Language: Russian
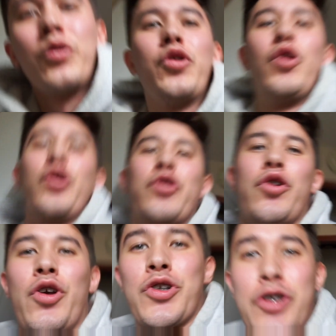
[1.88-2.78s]
Ты, это,
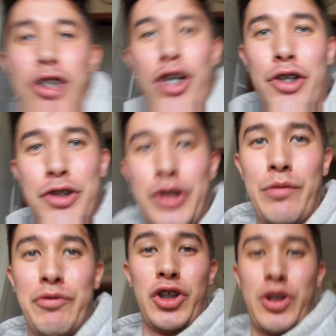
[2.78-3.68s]

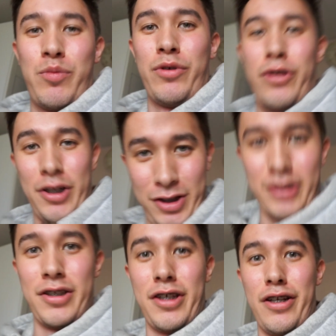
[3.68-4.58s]
креатив сейчас был.
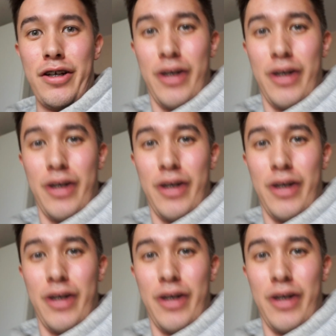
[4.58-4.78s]
Оценили?